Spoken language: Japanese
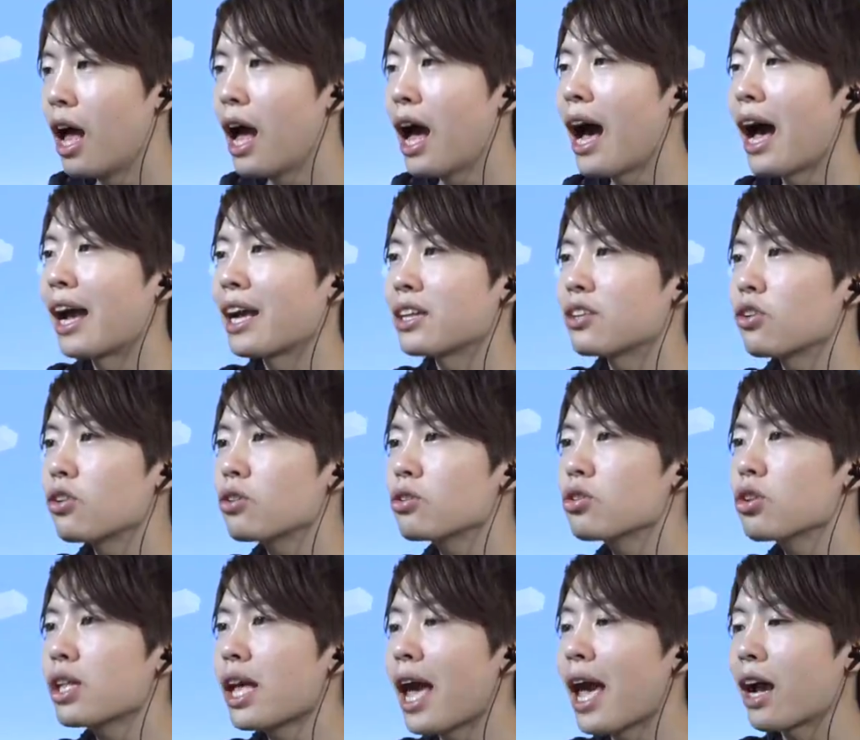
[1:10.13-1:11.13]
はい、という
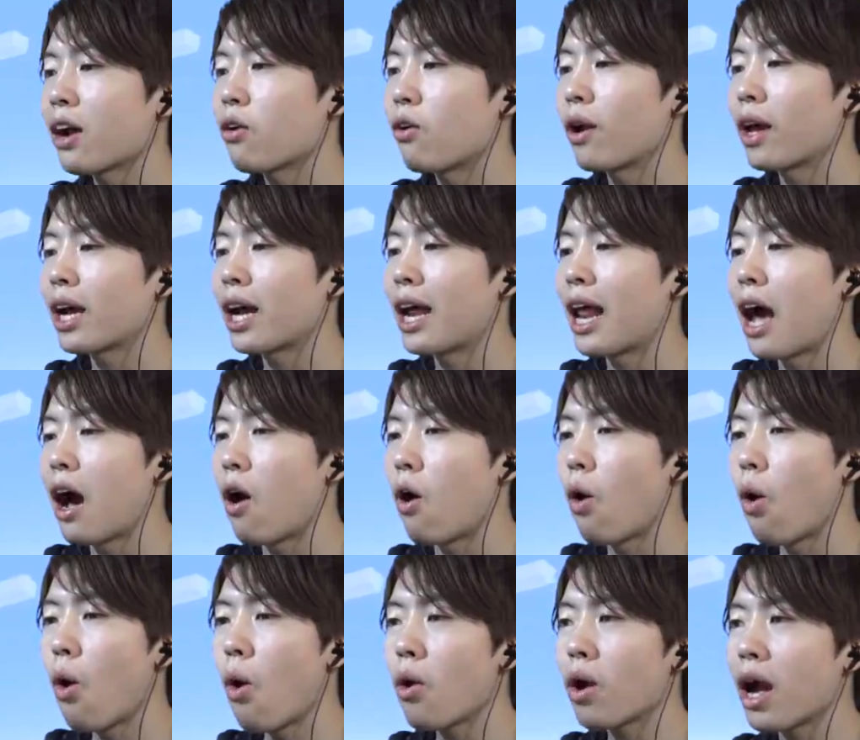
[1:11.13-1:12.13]
ことで、これから
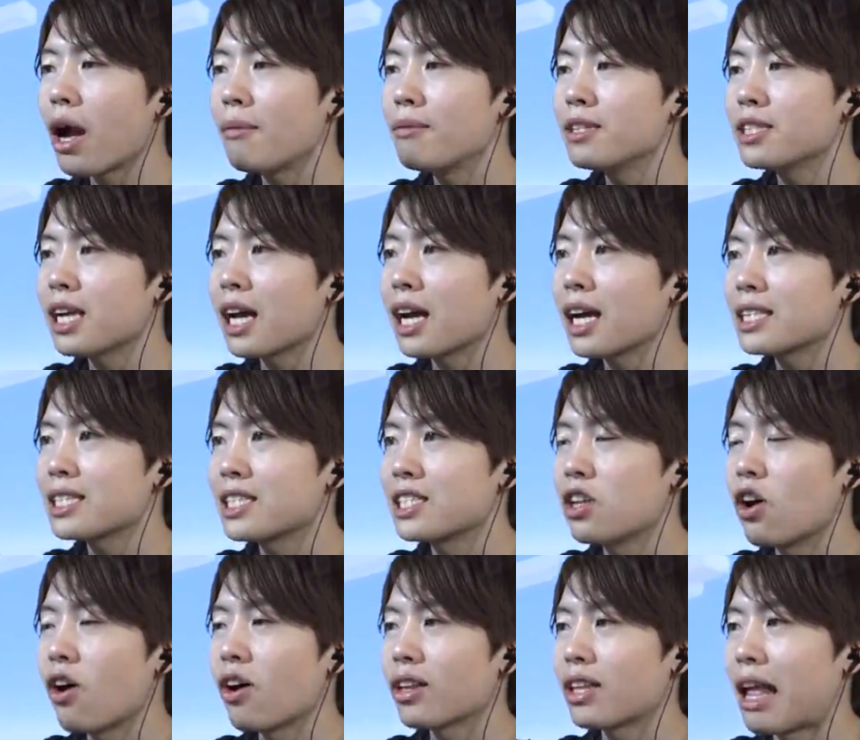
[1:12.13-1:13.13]
狼探し
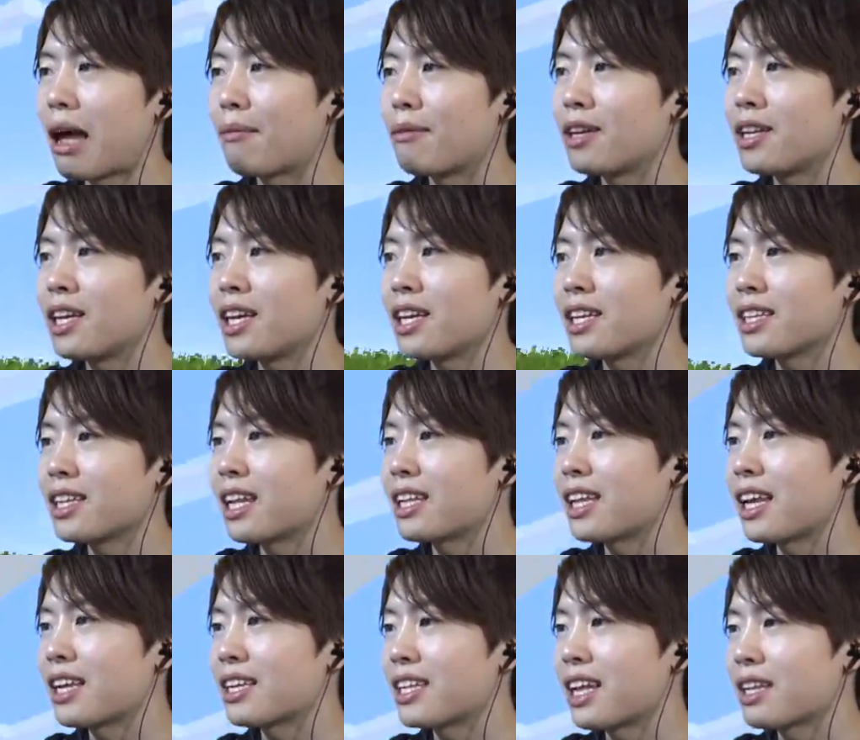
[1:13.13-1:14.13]
の旅に出
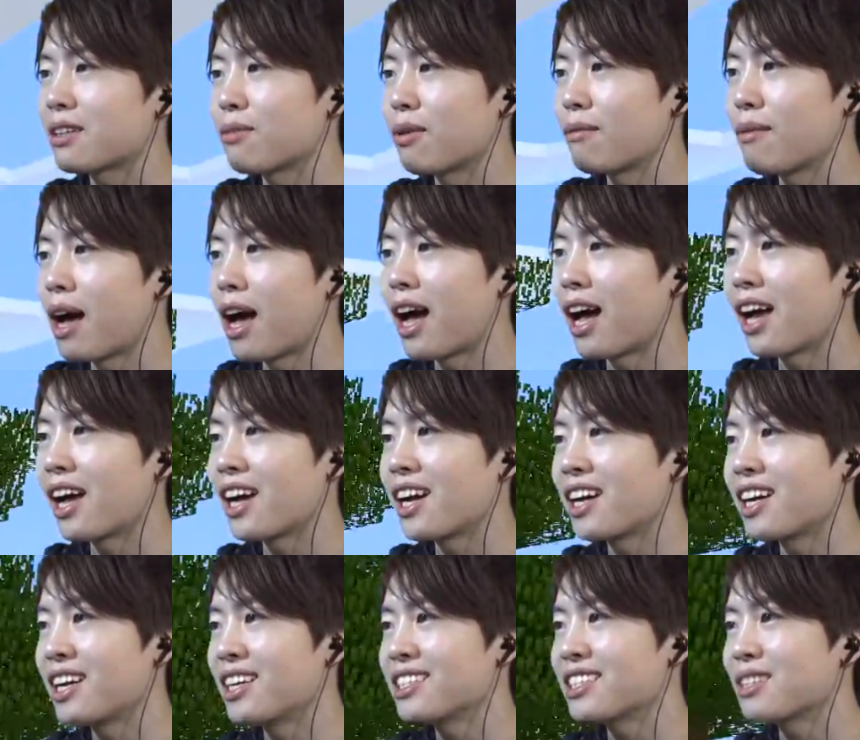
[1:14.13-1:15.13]
ていきたいと思い
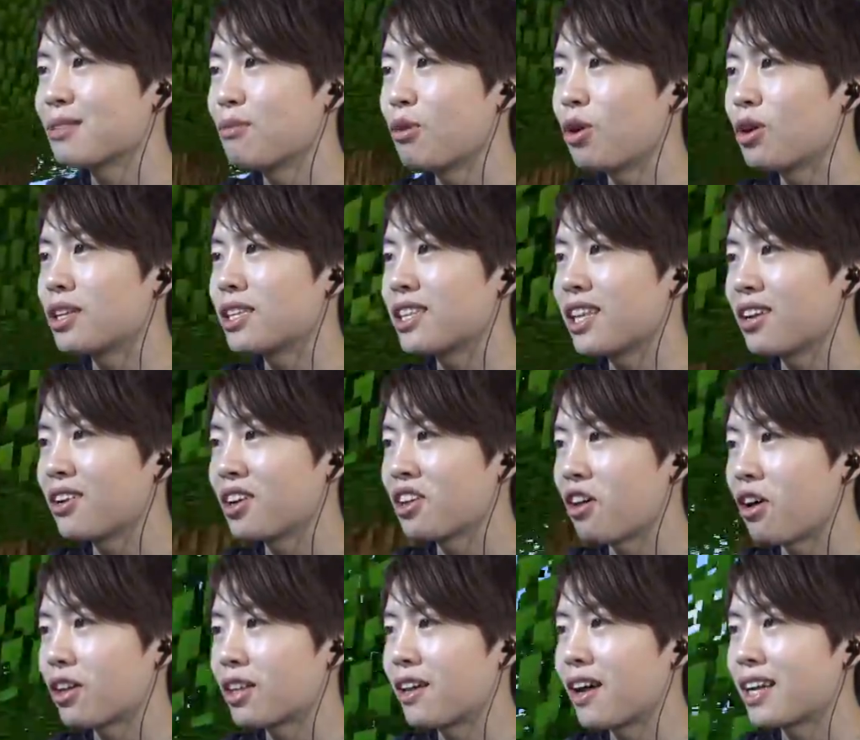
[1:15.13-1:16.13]
ます。もう行ってるけ
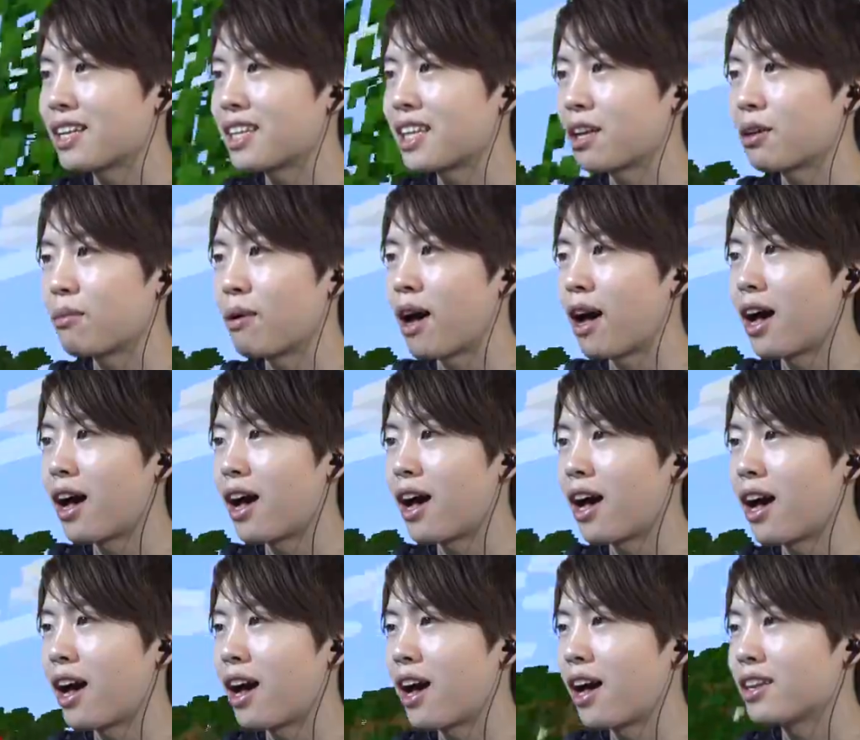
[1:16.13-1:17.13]
ど、では行ってき
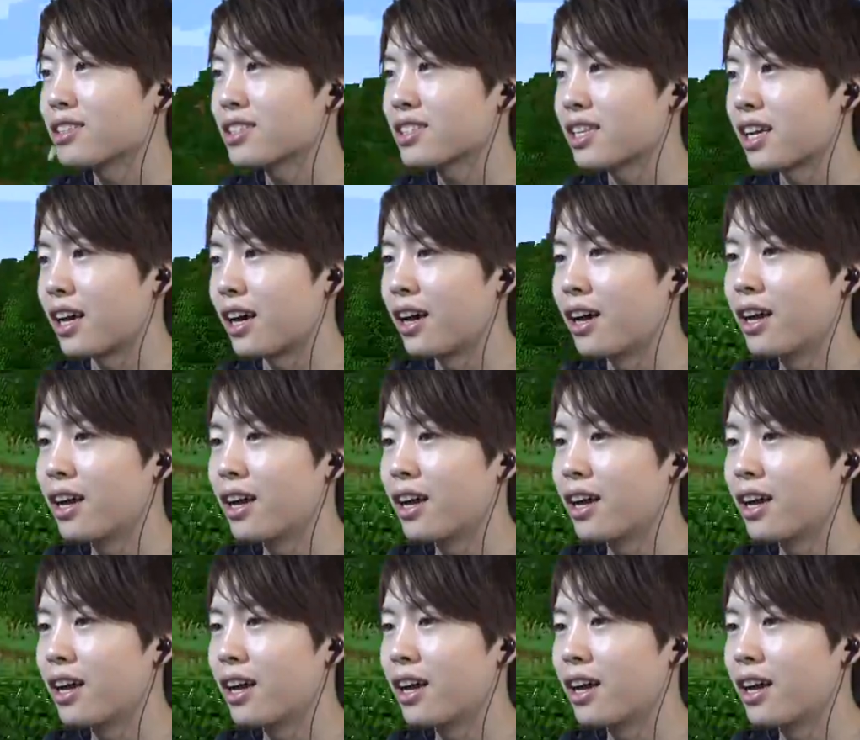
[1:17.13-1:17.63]
まーす。